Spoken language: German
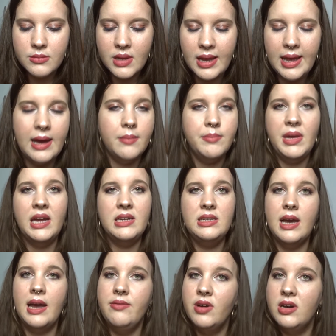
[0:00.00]
ja, mir hatte
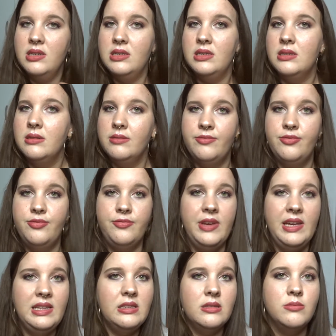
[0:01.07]
ich einfach in,
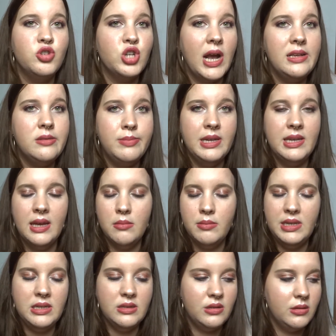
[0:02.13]
wegen diesem Scheiß-Pickel hat
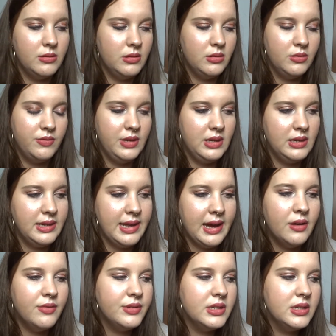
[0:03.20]
mich das irgendwie
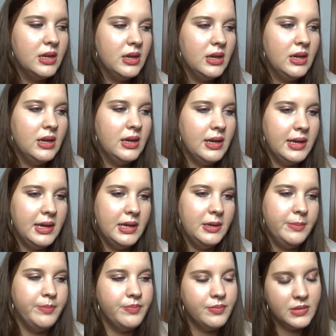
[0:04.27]
genervt.
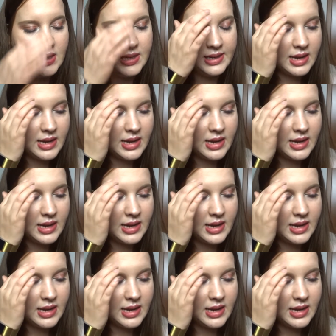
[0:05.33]
Ähm, ich